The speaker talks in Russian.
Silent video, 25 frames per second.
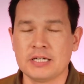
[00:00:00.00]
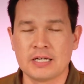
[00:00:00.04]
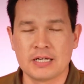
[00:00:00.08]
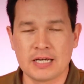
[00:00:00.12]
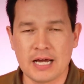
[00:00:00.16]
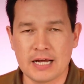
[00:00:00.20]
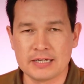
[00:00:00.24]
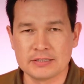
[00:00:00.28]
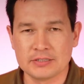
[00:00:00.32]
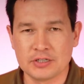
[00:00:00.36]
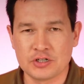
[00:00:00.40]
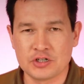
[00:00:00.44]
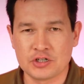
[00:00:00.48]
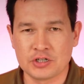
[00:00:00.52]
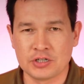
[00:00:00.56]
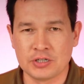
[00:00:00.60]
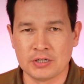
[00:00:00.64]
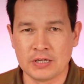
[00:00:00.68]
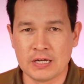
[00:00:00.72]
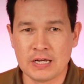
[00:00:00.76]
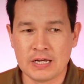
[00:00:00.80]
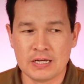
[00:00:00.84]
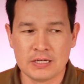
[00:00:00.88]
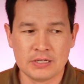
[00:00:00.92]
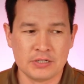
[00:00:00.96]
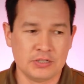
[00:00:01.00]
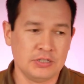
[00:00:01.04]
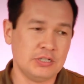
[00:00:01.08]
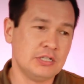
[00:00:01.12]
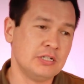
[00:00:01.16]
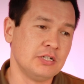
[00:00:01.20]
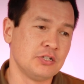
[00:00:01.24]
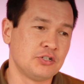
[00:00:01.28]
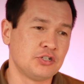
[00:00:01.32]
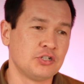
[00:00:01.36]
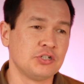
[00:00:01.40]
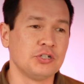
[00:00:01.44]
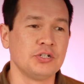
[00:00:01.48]
карточки
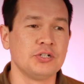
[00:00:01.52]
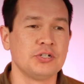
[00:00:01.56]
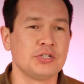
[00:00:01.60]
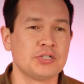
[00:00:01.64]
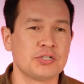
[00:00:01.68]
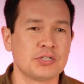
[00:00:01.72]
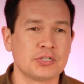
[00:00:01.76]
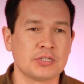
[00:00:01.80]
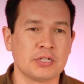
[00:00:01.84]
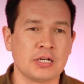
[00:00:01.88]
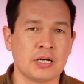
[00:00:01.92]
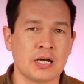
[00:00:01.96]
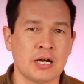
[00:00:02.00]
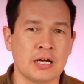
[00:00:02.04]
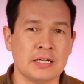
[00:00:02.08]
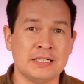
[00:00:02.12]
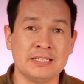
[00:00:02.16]
или через а,